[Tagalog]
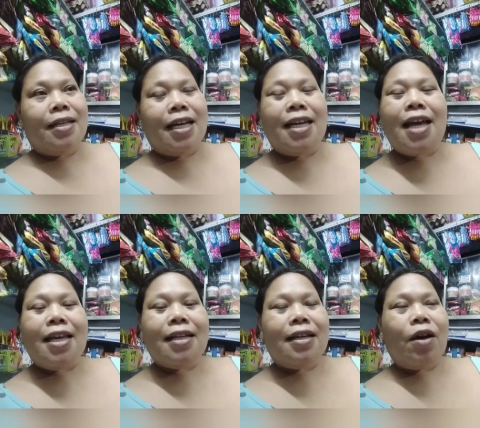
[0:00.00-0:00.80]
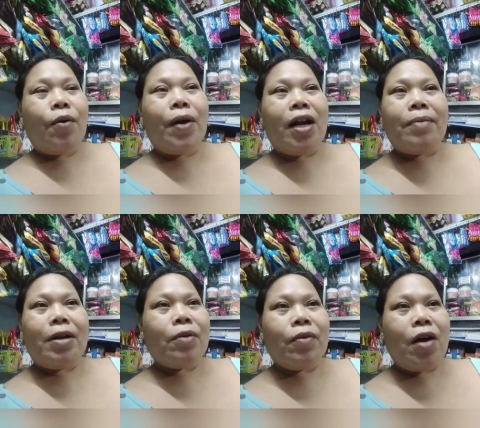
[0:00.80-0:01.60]
nanginayang din ako, wala naman
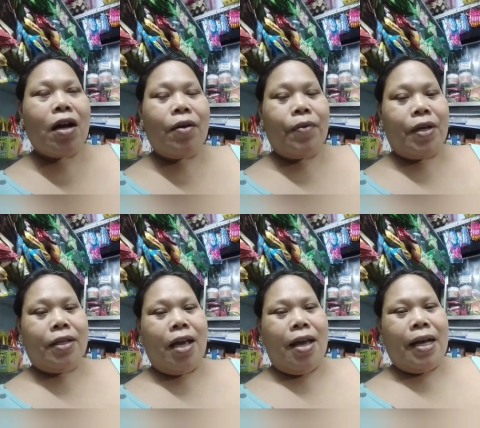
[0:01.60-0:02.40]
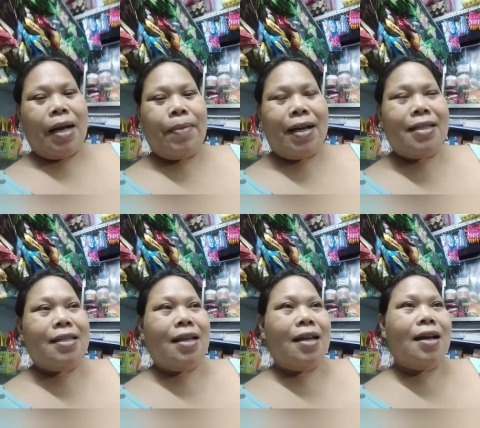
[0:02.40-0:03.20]
akong gagawin. Kapag kasi
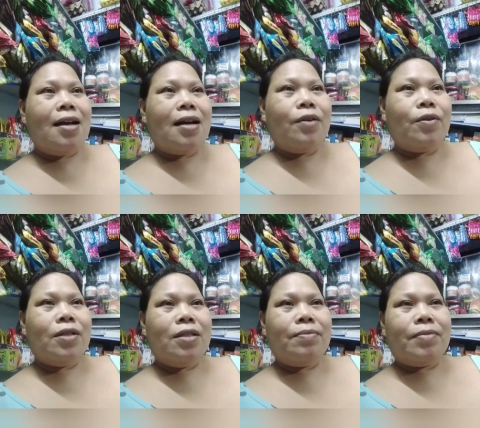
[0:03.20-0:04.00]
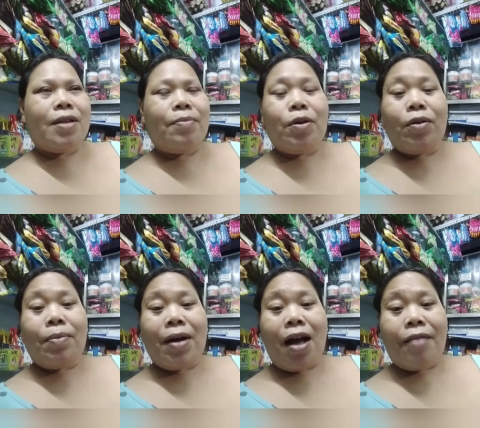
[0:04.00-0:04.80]
talagang ano, sabi ko na
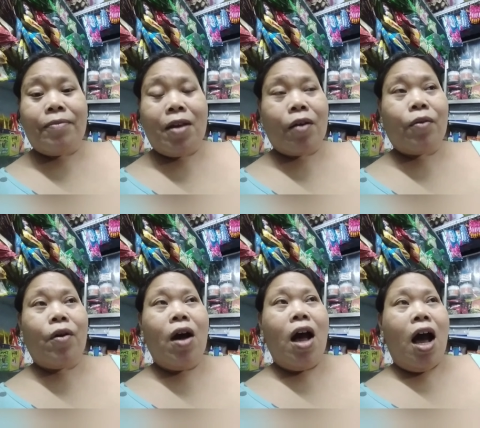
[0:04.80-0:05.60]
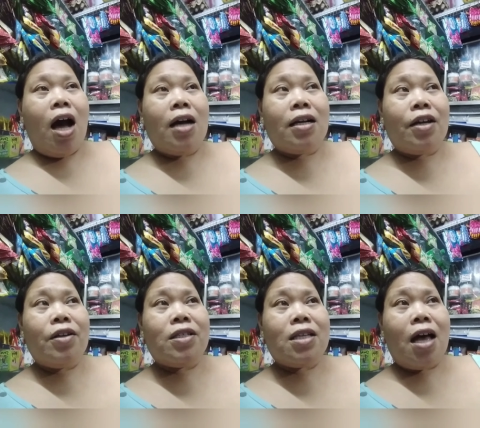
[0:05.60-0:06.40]
mag-half day ako, hanggang na
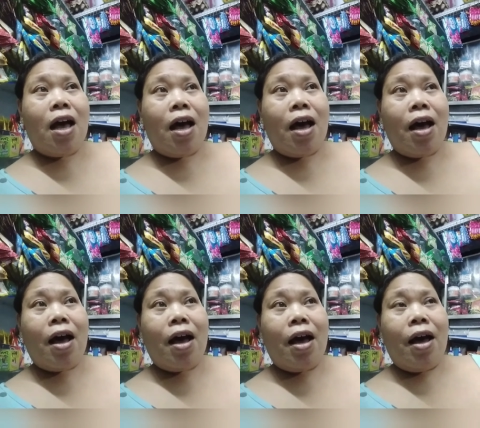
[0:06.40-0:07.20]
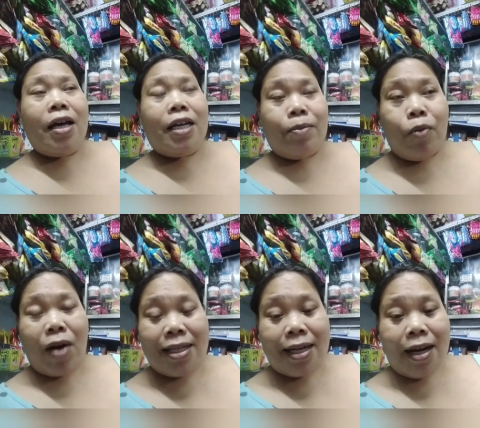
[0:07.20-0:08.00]
yun sa
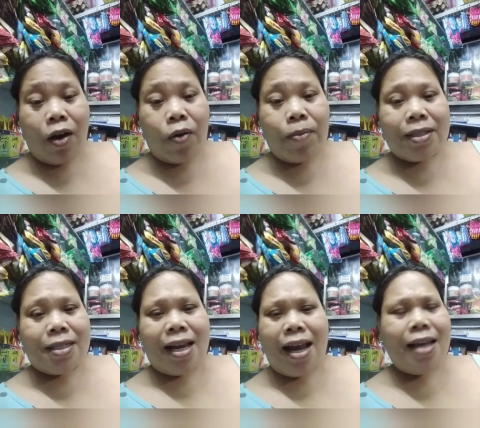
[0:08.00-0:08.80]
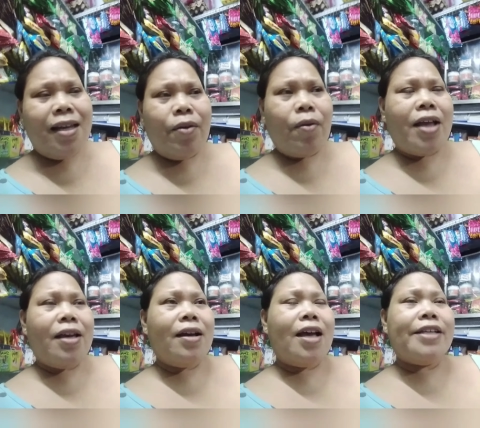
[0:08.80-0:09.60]
kinabukasan na ako magsasara. Hindi ko
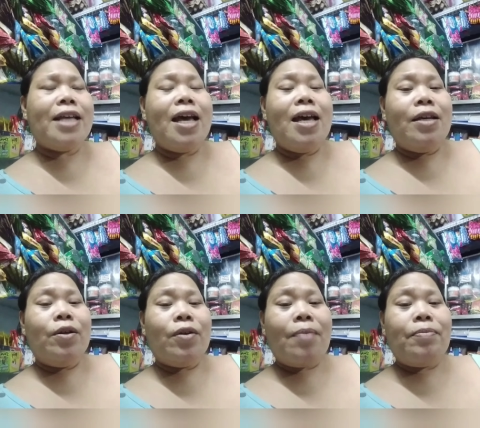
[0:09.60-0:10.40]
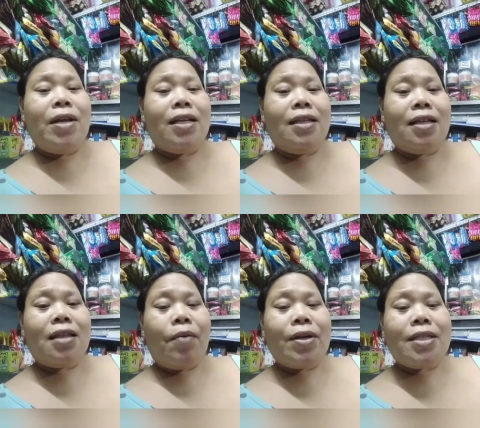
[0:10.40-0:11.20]
kaya guys. Yung half day na
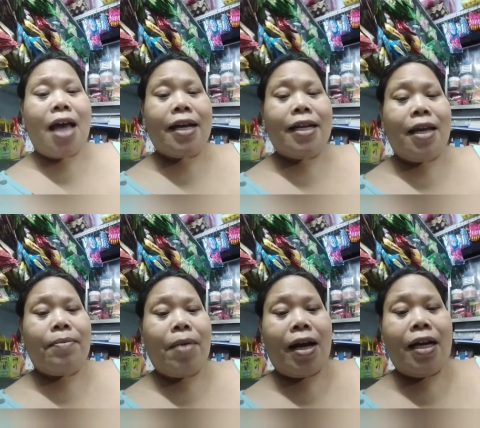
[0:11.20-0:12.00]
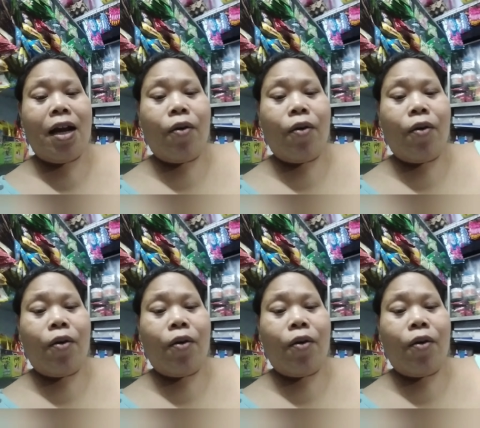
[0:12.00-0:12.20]
tinatawag sa akin ay mga ilang